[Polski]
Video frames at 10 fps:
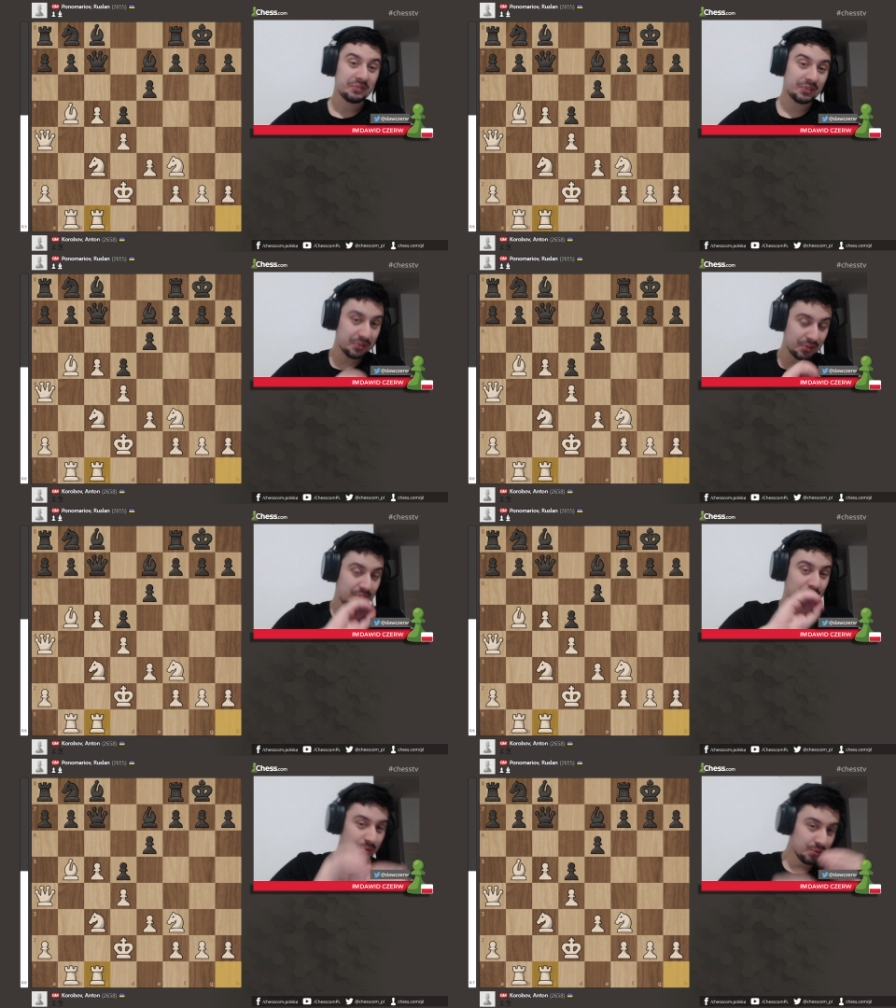No
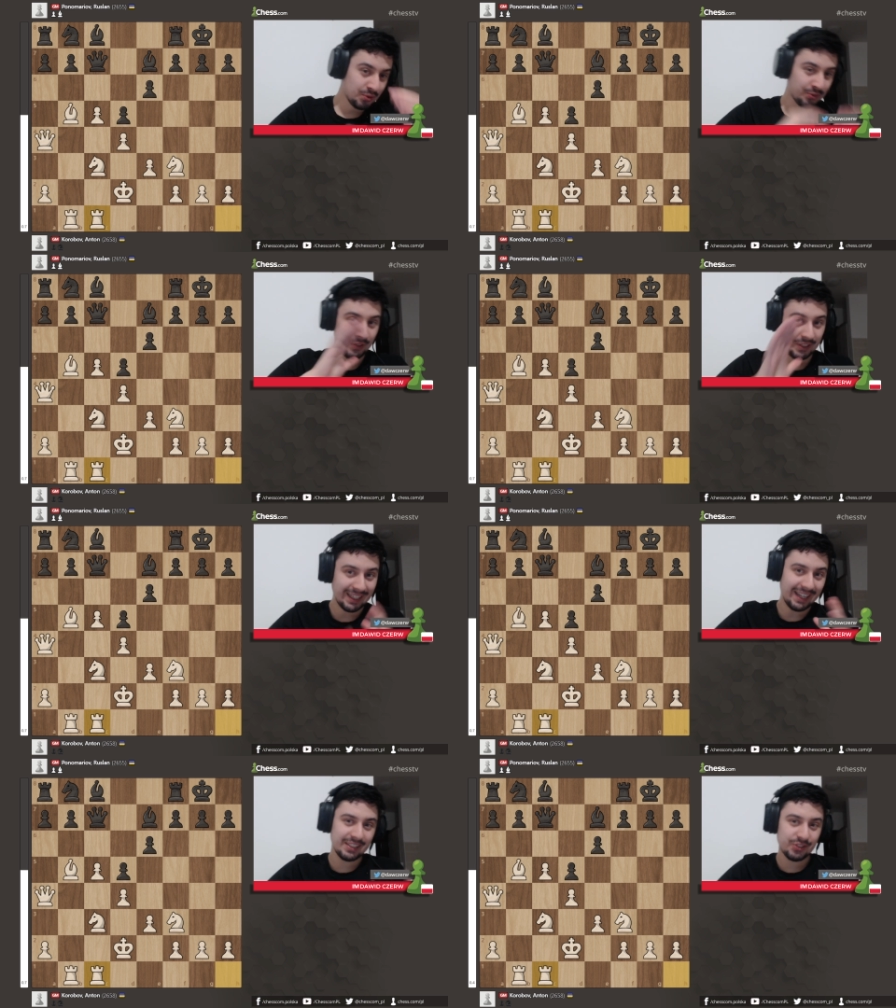i już
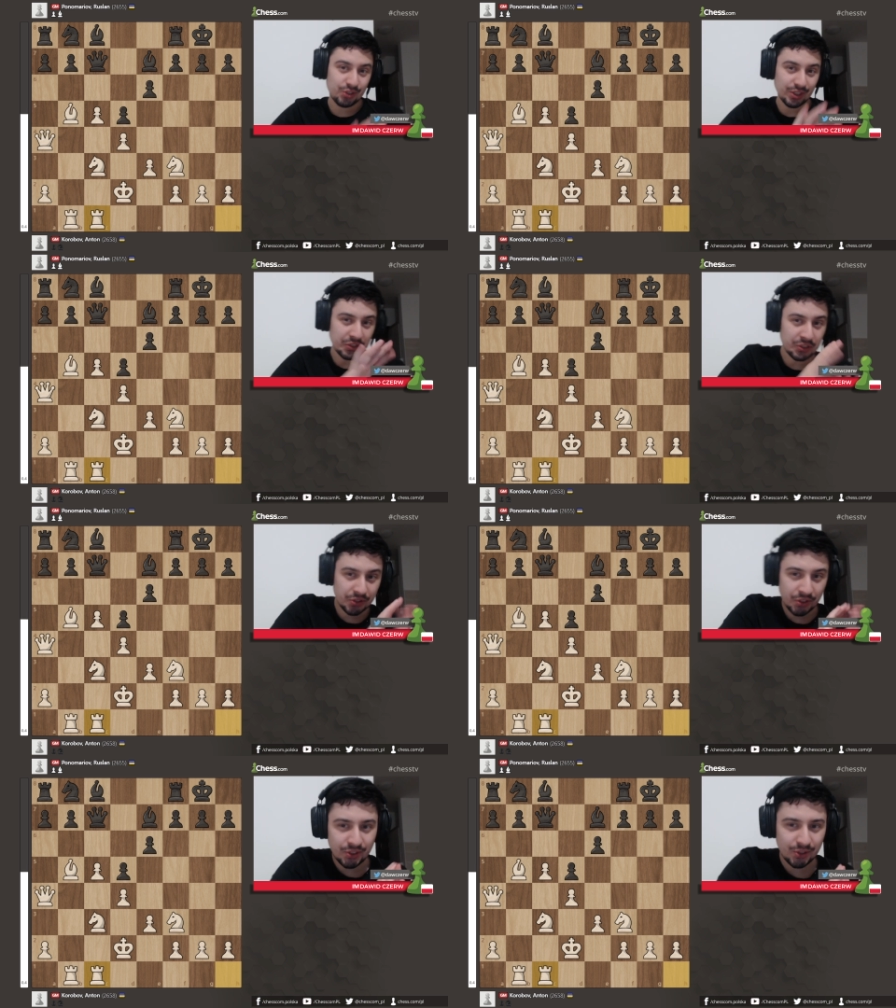widać, że
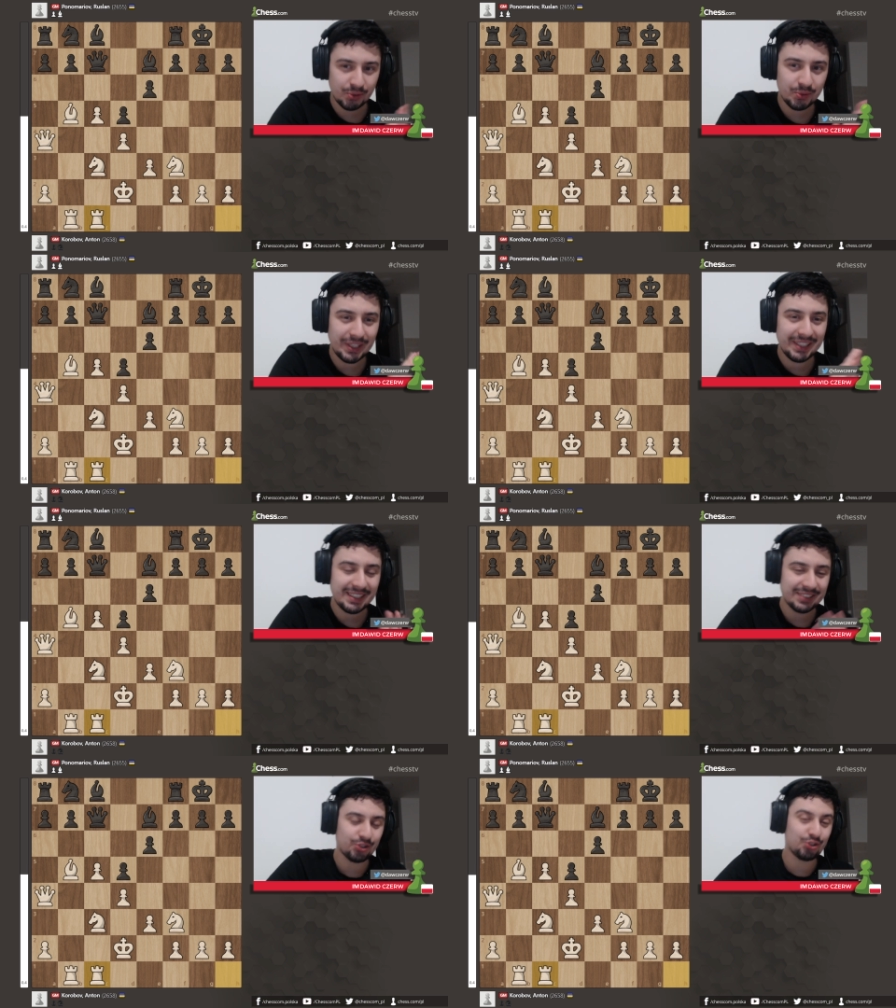coś to tutaj
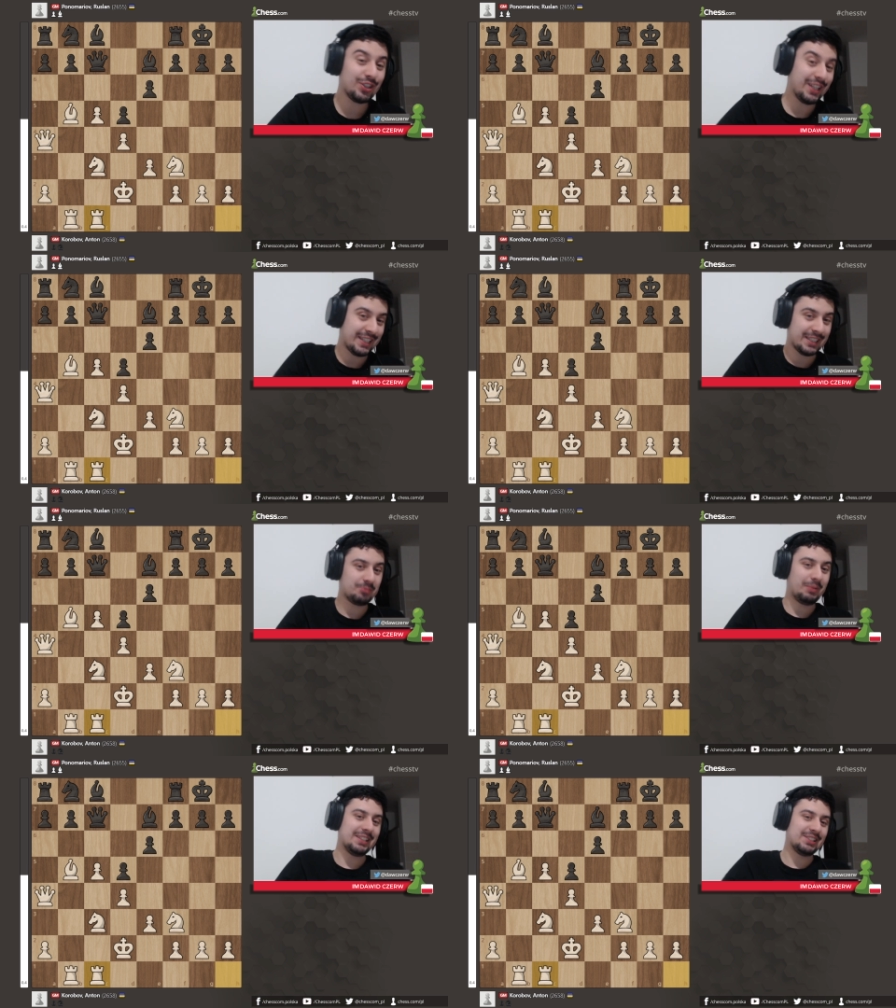na skrzydle
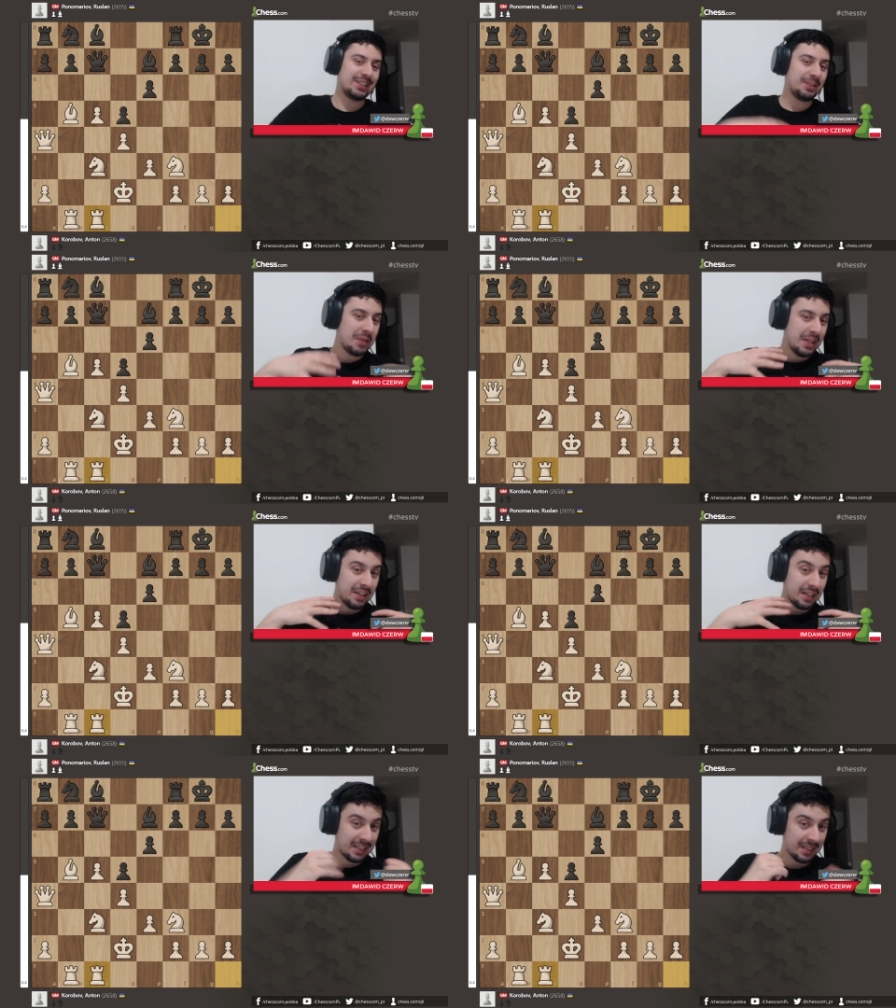hetmańskim
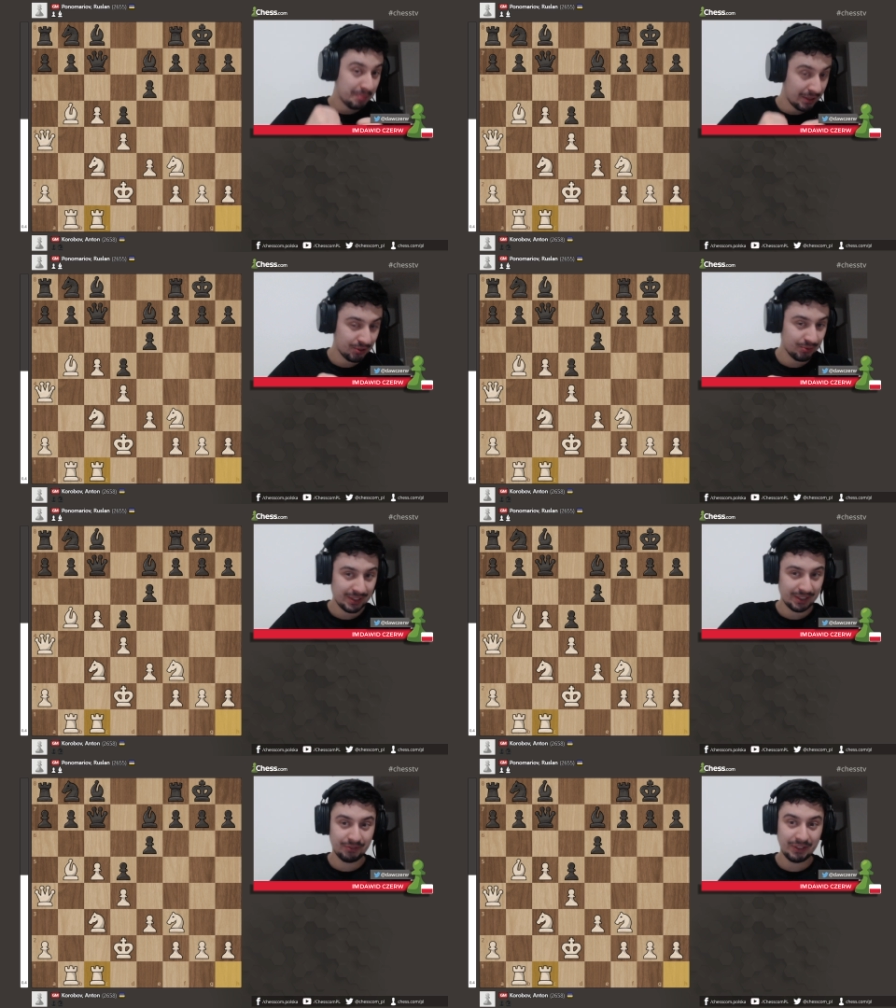chyba się
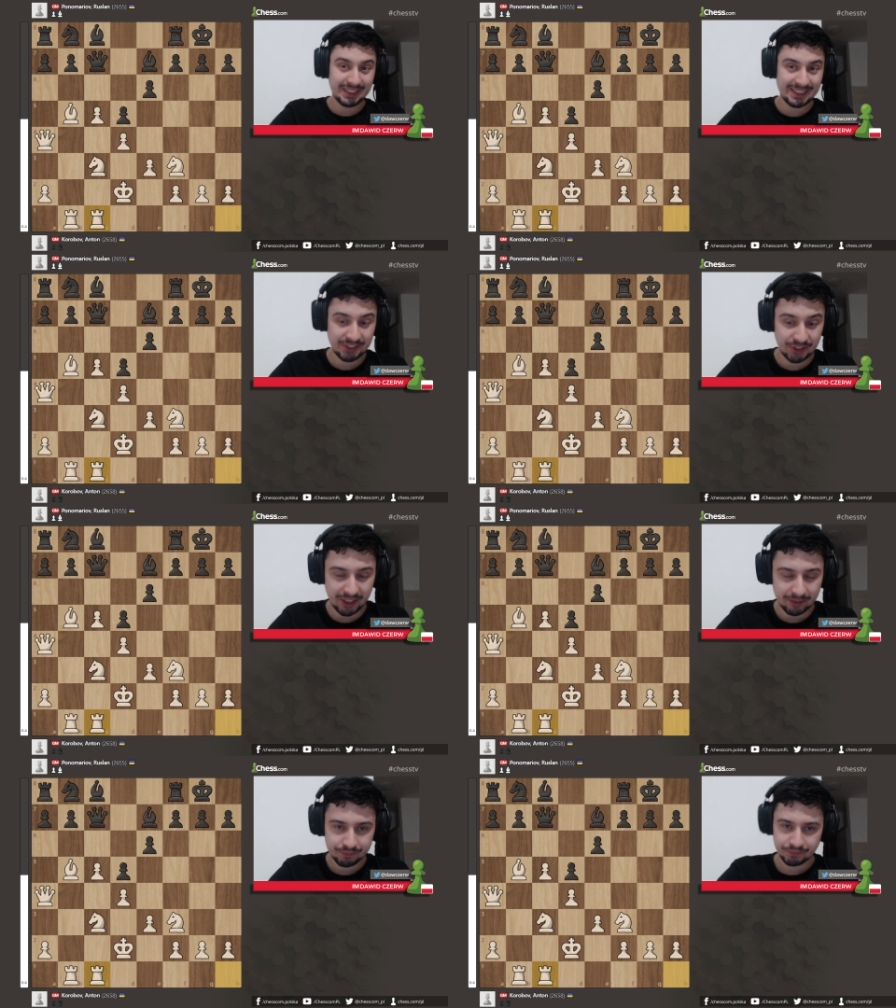za chwilę zadzieje.